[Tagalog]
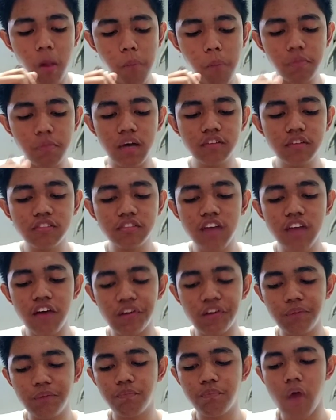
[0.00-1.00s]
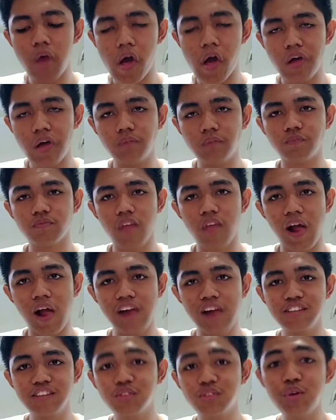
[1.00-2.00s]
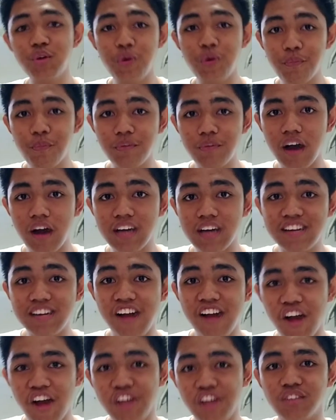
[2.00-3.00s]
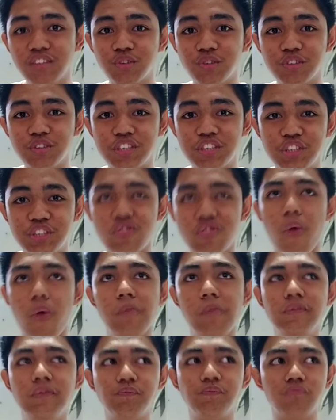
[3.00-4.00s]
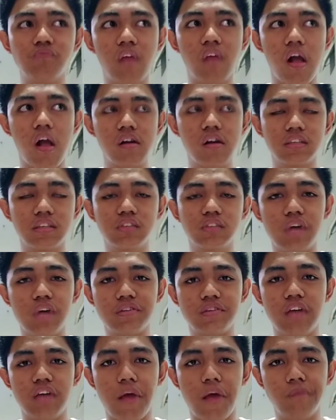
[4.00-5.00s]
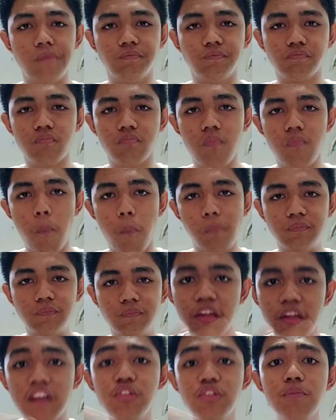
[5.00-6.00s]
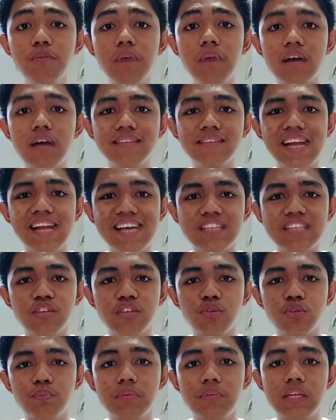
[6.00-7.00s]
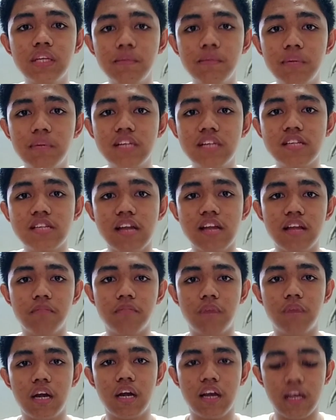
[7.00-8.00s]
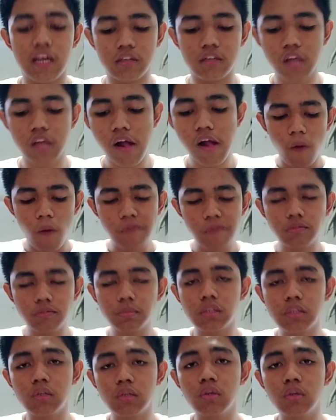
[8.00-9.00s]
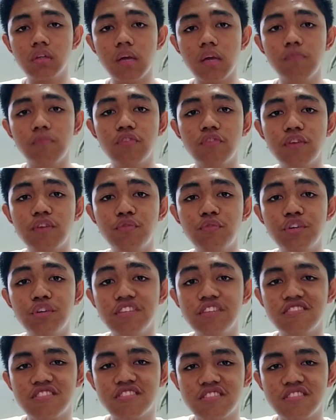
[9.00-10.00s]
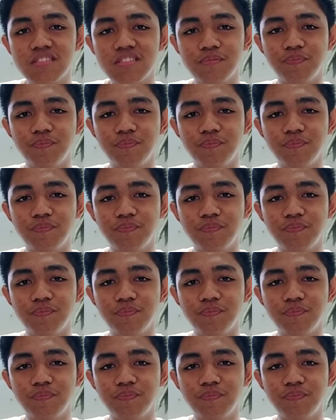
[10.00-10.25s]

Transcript: Bakit nga rin ba ito yung mga kinakain ko ngayon? Ganito kasi. Ito yung mga kadalasan kong binibili sa night market. Mga all-time favorites.